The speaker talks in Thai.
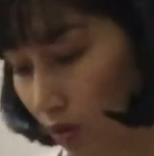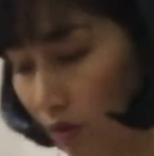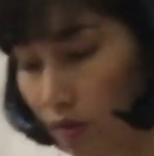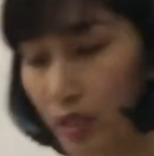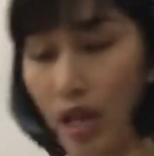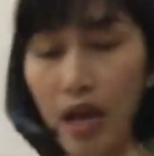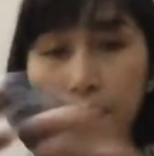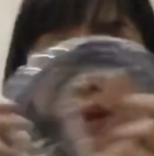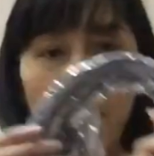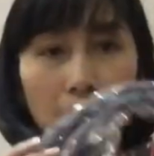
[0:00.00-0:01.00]
นของสาย
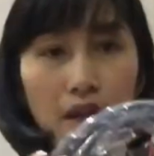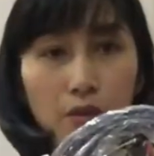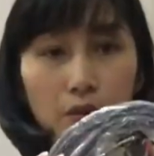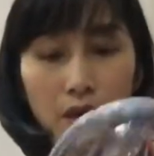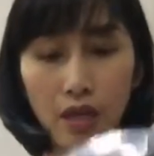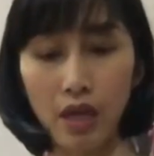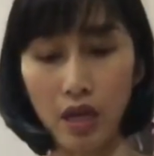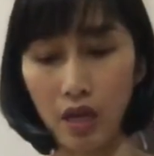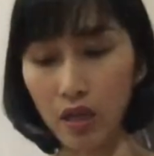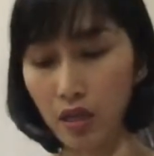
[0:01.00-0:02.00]
มาให้ด้วยนะ
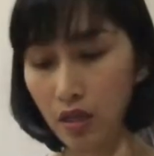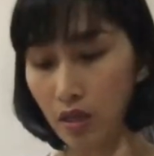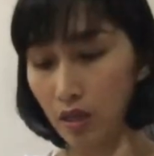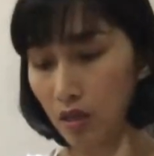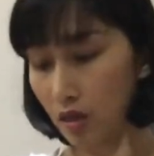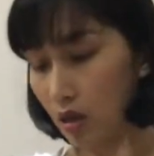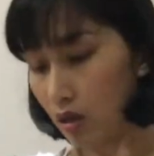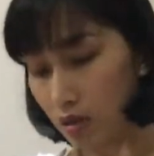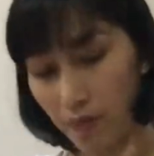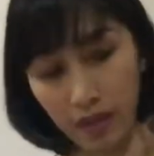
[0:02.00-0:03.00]
คะก็
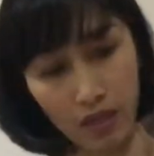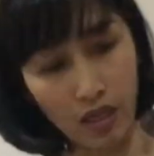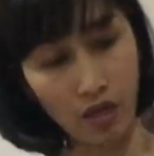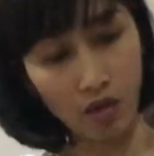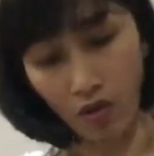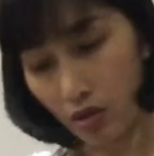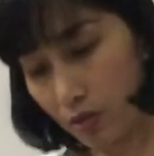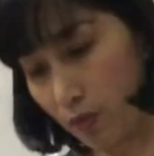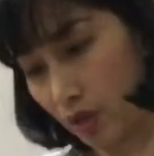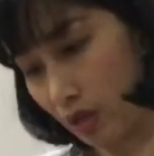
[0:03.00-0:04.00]
จะเป็นสาย cross
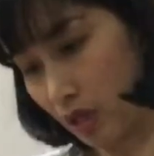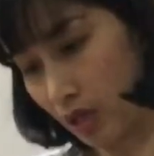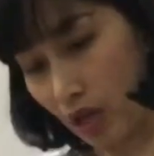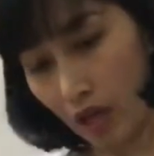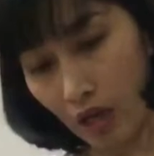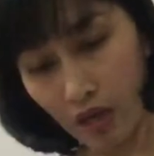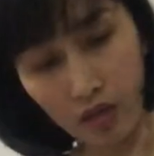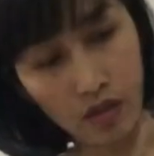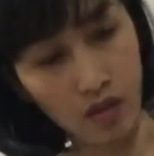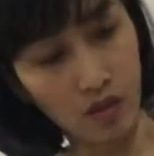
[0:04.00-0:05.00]
body นะคะ
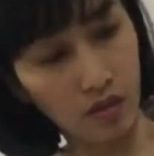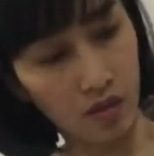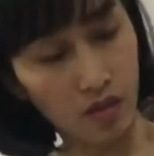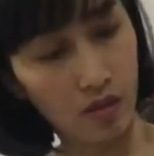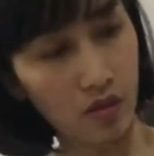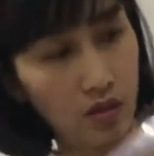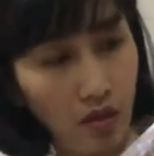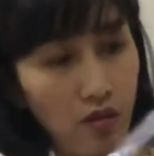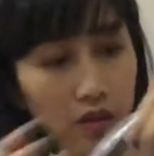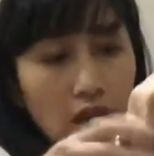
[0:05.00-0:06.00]
เดี๋ย
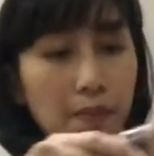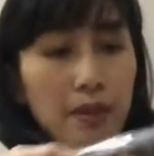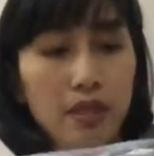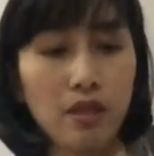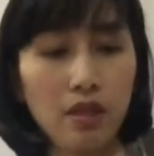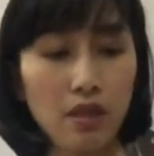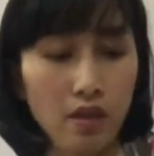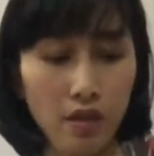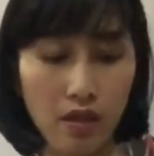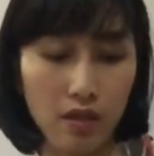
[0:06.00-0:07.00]
วเราแกะพลาสติกกัน
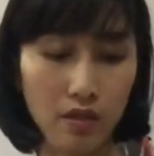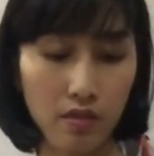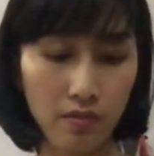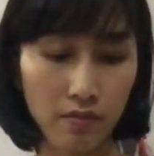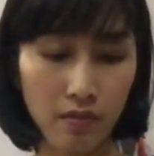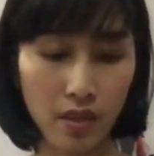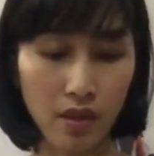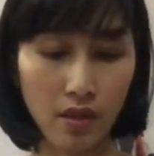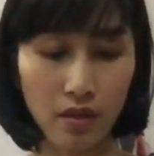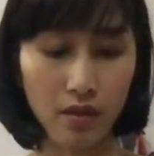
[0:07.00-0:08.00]
เลย
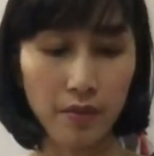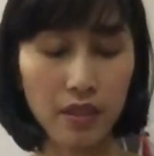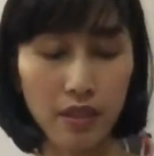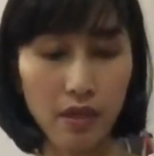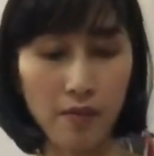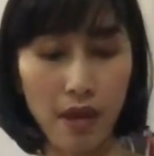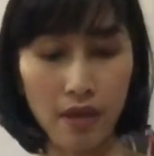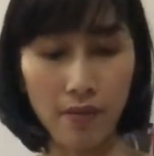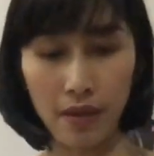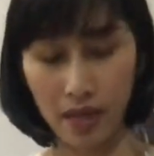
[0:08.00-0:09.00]
คือเพิ่งซื้อมา
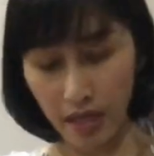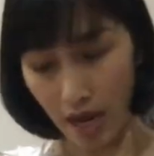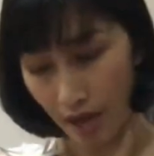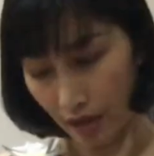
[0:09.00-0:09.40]
ยังไม่ได้แกะ